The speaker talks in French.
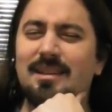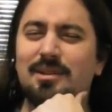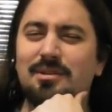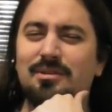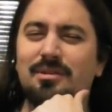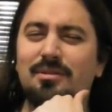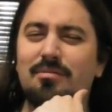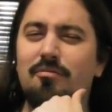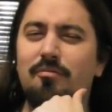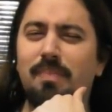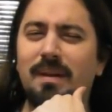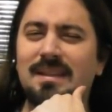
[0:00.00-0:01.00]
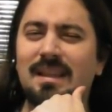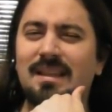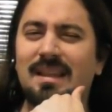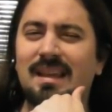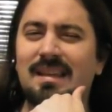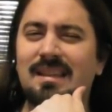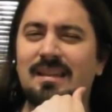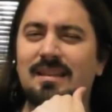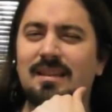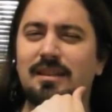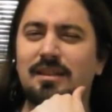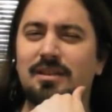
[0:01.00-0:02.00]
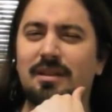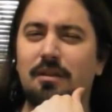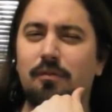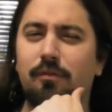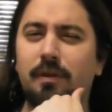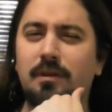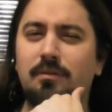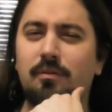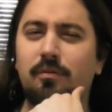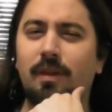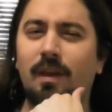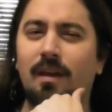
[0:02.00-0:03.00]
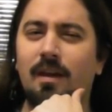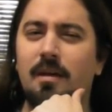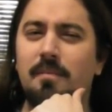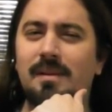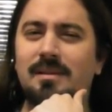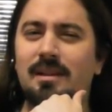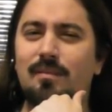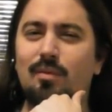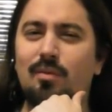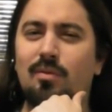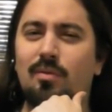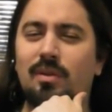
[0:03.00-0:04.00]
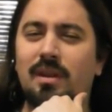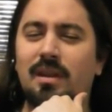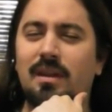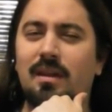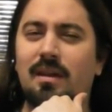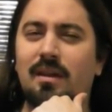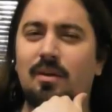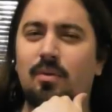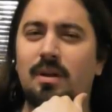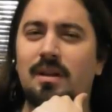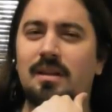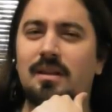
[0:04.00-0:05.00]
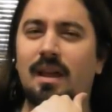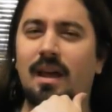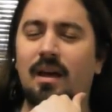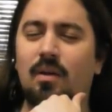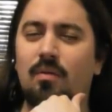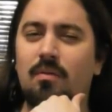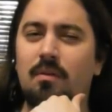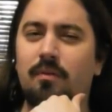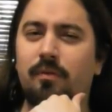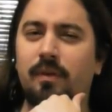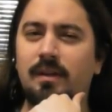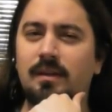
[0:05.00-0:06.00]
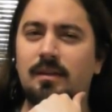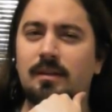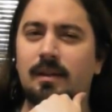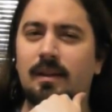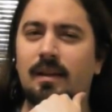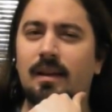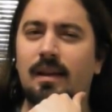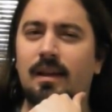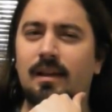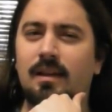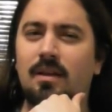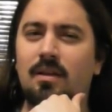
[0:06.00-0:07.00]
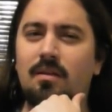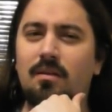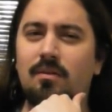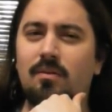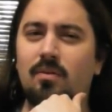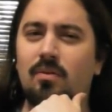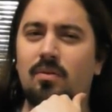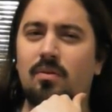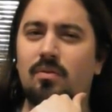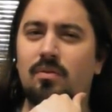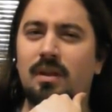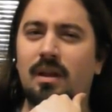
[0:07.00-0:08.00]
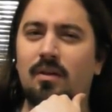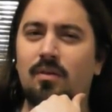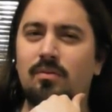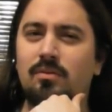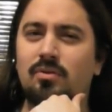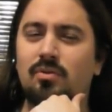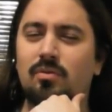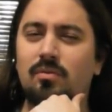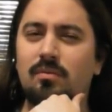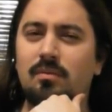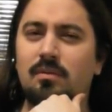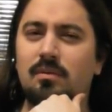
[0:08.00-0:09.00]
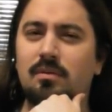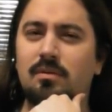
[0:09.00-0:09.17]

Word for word: Je, ne trouve pas ça très intelligent en fait de faire passer le mot qu'on euh, qu'on a des dragons en fait euh, quand euh, nos dragons sont